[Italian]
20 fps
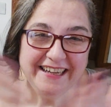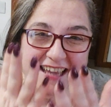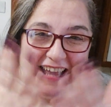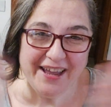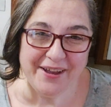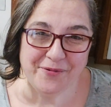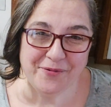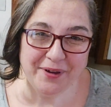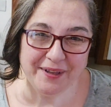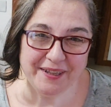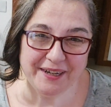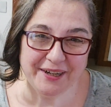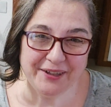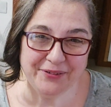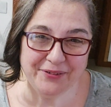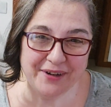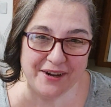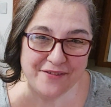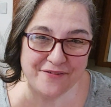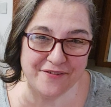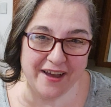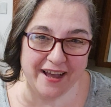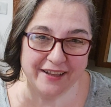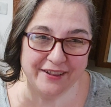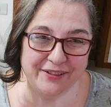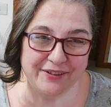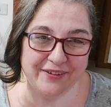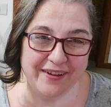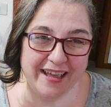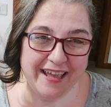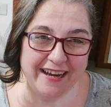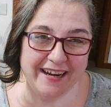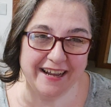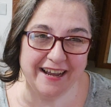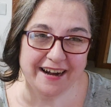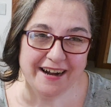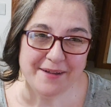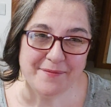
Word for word: Che inquadratura hai fatto Erika?